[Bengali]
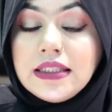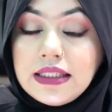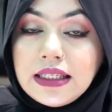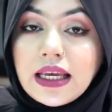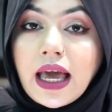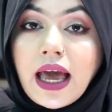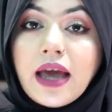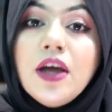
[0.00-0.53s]

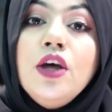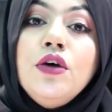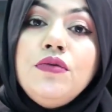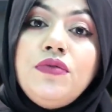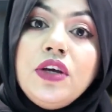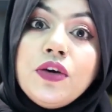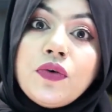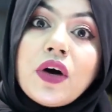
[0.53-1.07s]
জি হ্যাঁ
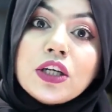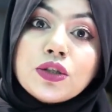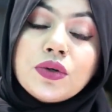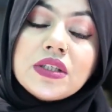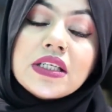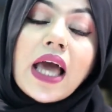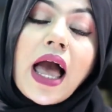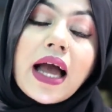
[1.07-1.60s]
ভি ওয়াশ
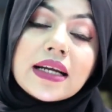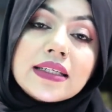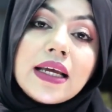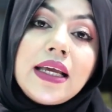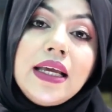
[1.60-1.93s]
হচ্ছে একটা